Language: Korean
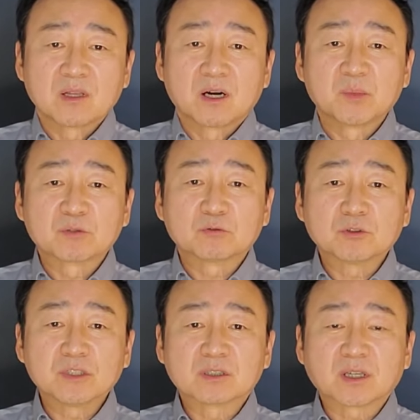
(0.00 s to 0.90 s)
아,
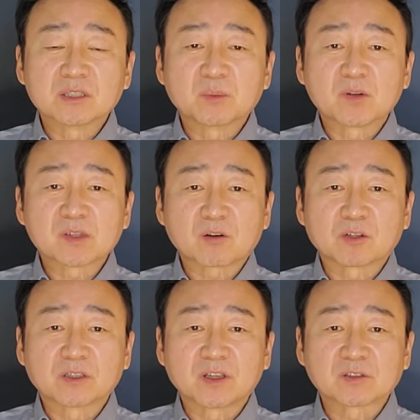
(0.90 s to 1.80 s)
미국은 일단 이번
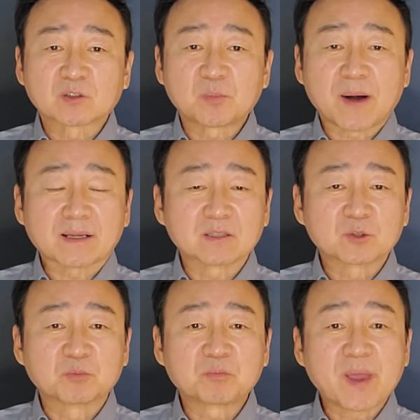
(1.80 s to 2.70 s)
사건에 대해서 좀 발을
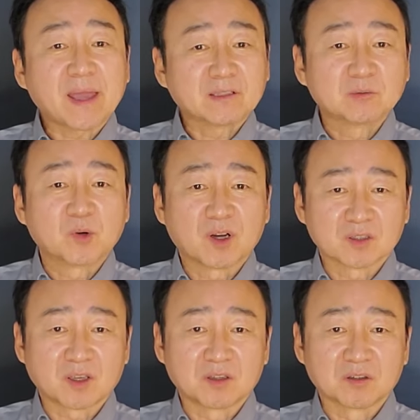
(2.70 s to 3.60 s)
좀 빼는
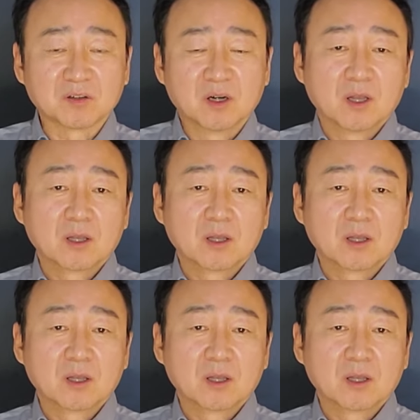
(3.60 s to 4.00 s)
모양새예요.